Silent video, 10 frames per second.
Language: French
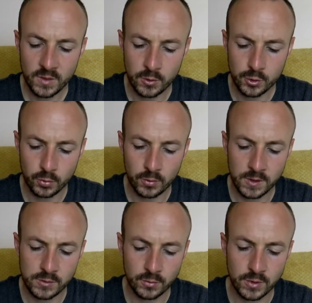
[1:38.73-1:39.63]
J'aurai
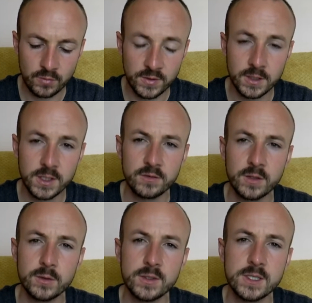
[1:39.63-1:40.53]
l'occasion d'y revenir à
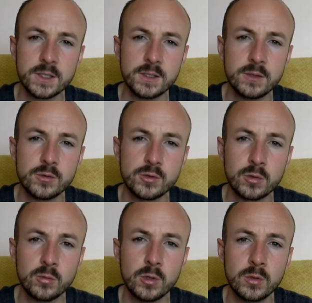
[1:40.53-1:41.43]
travers des articles sur
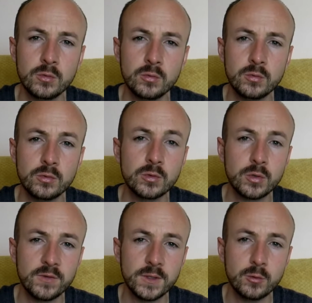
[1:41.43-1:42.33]
le blog ou
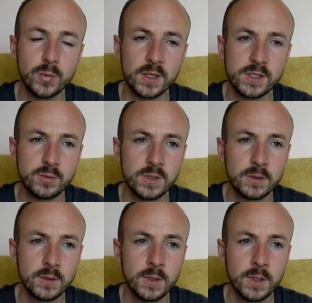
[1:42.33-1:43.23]
d'autres vidéos par la suite.